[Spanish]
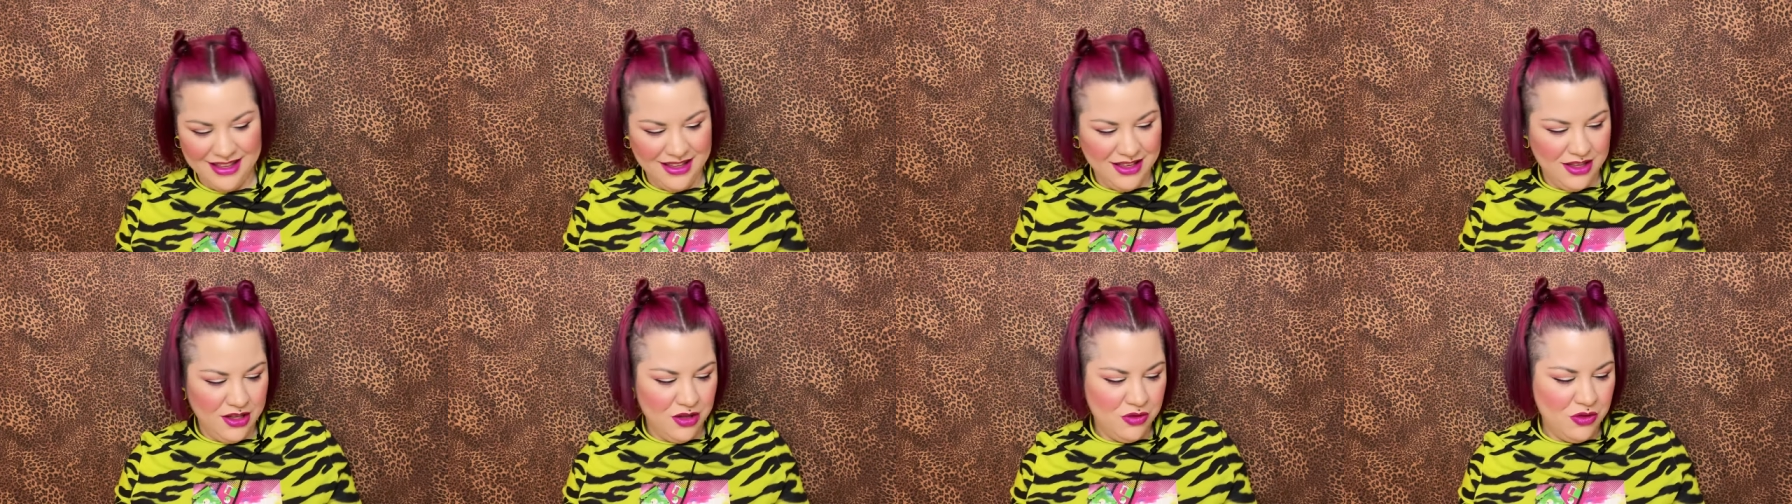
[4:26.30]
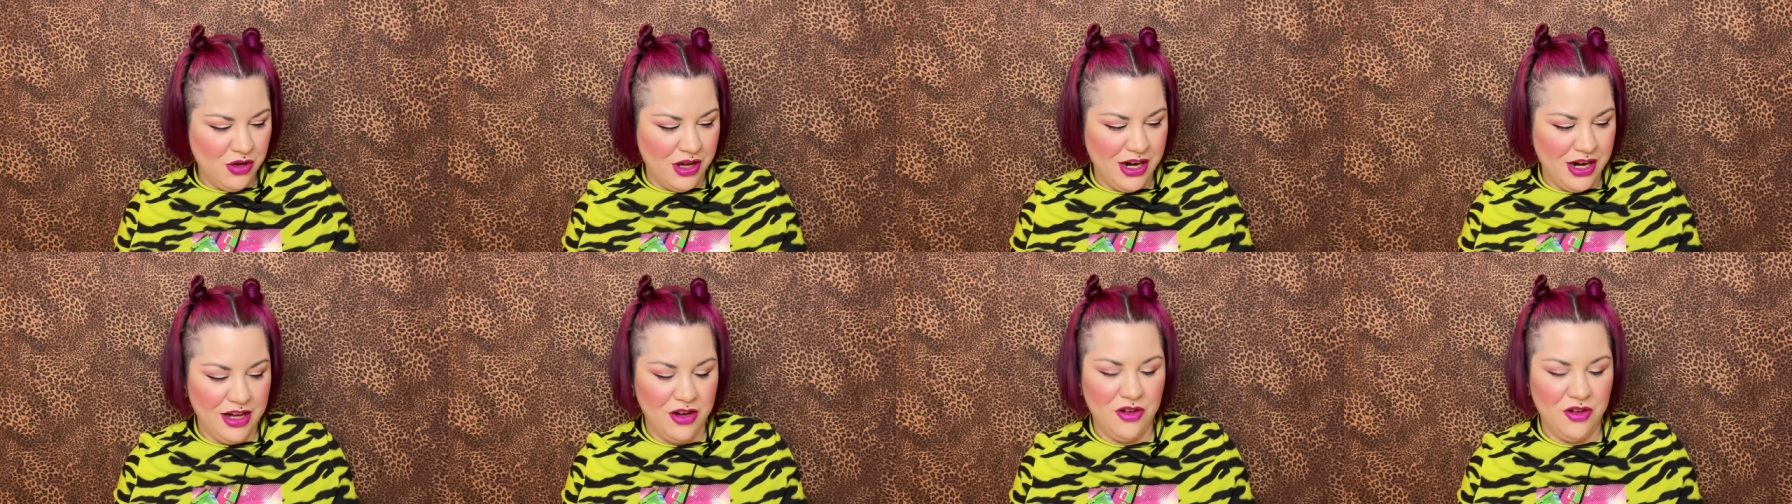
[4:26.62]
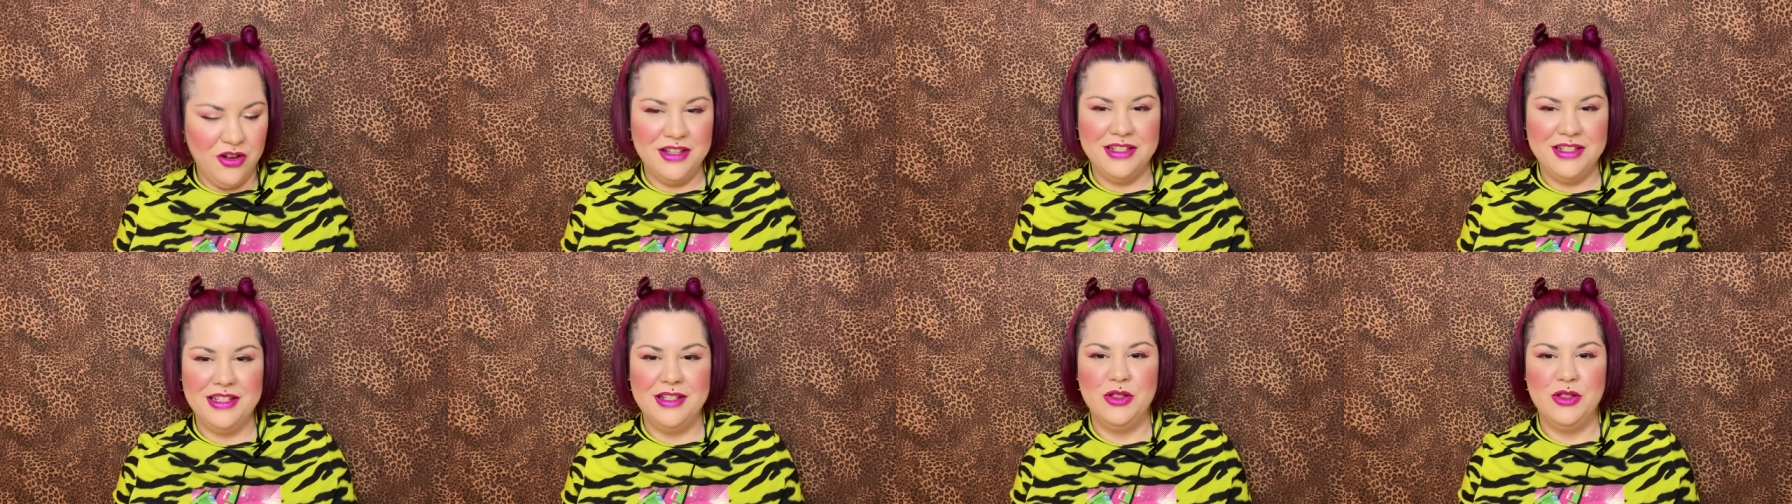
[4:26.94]
Tú ahora
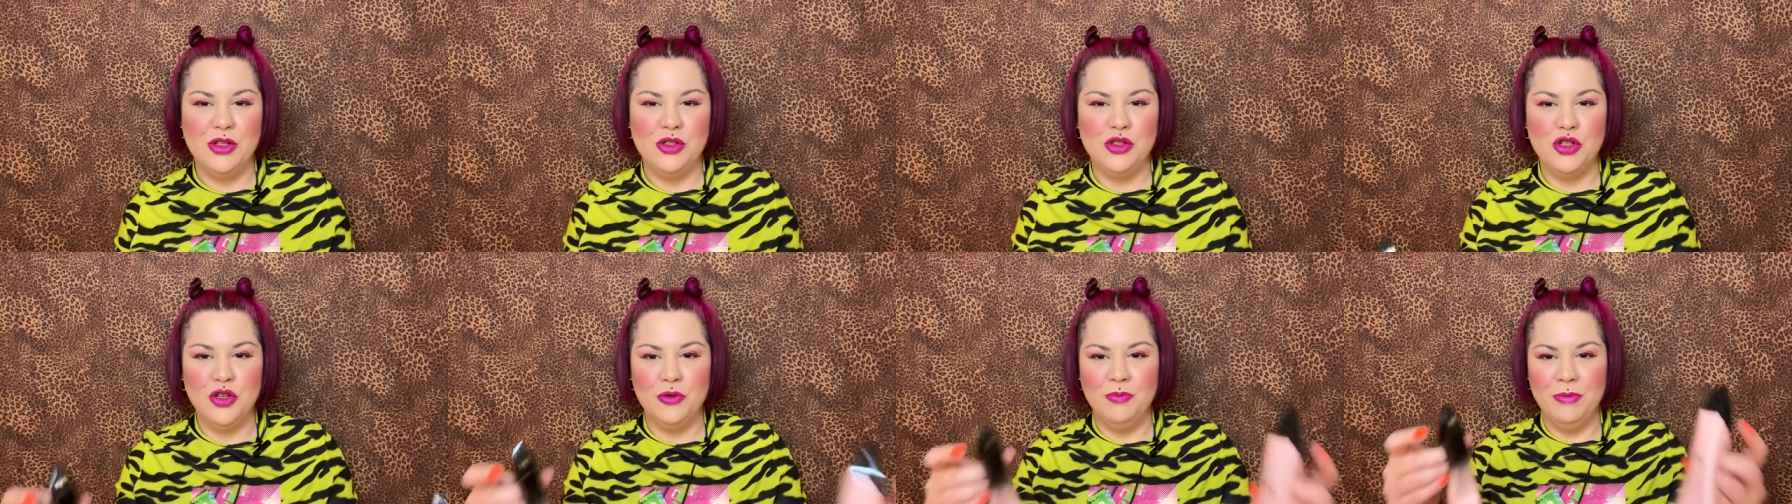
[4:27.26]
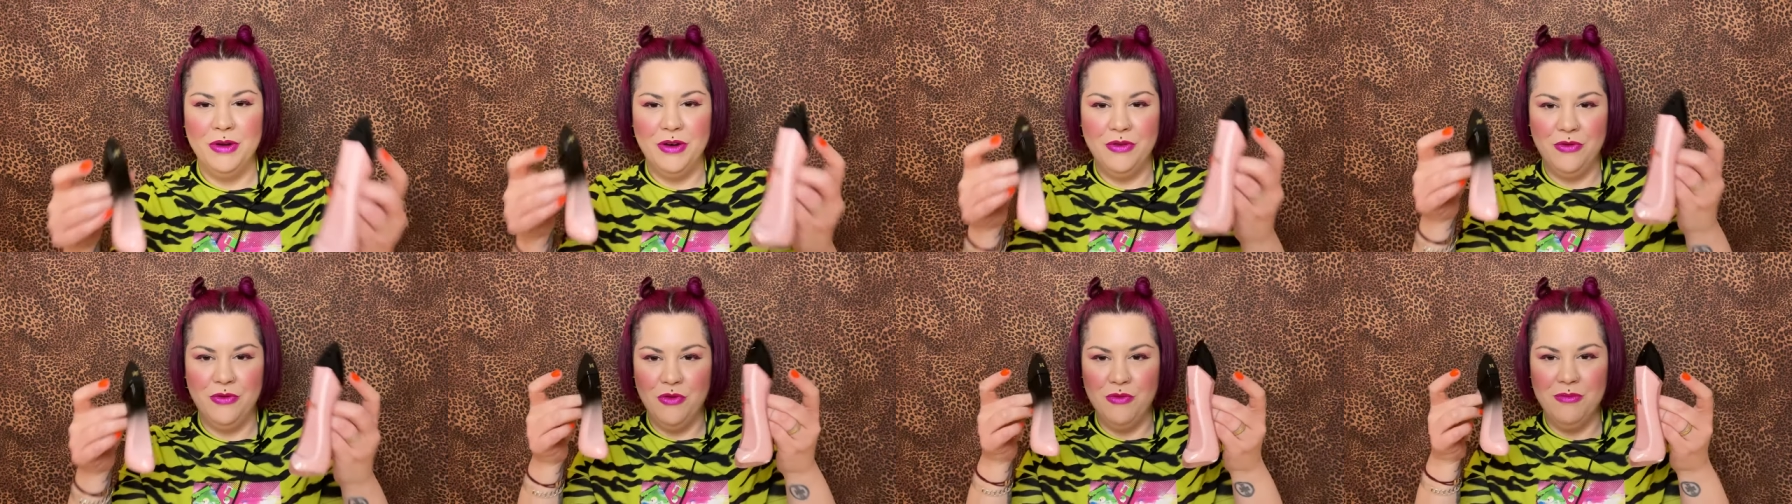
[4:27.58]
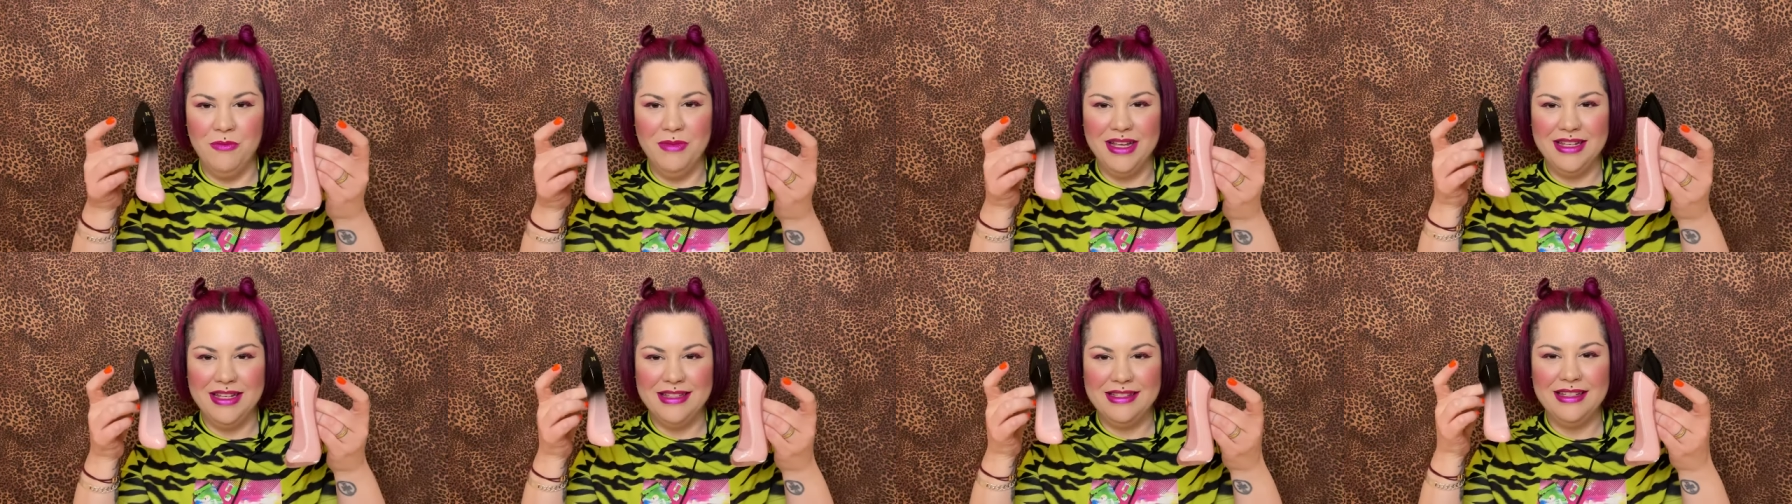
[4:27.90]
coges estos dos
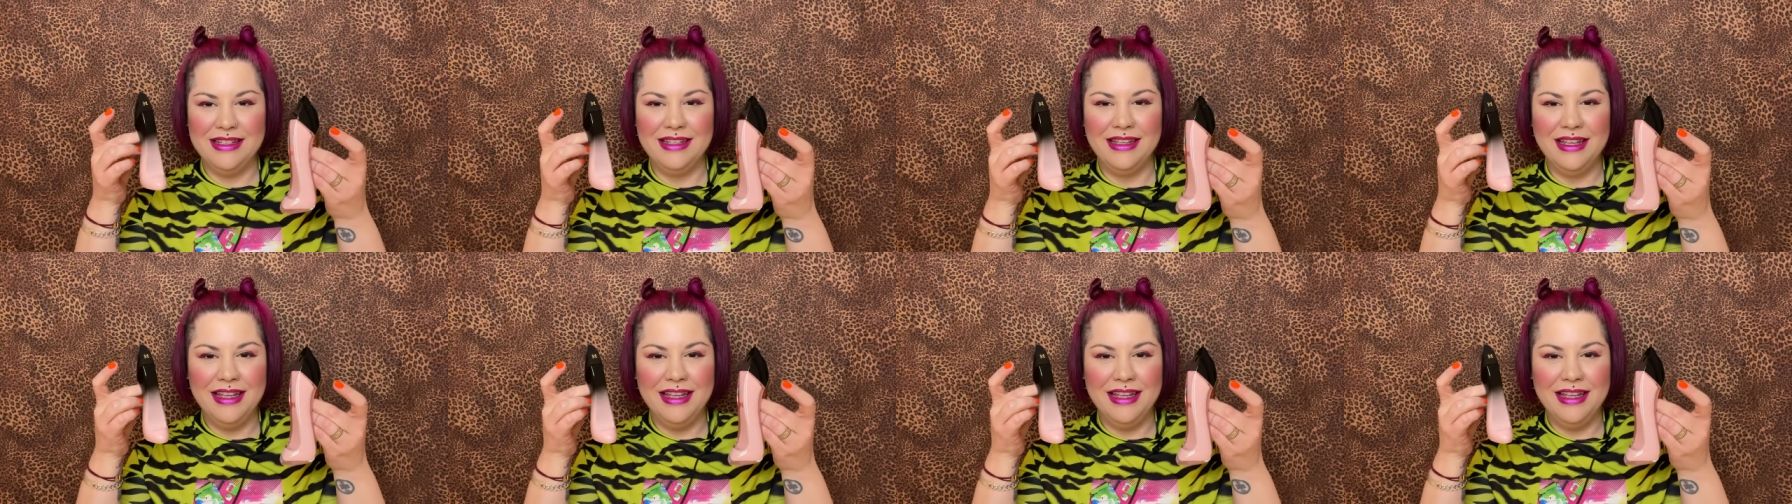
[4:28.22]
perfumes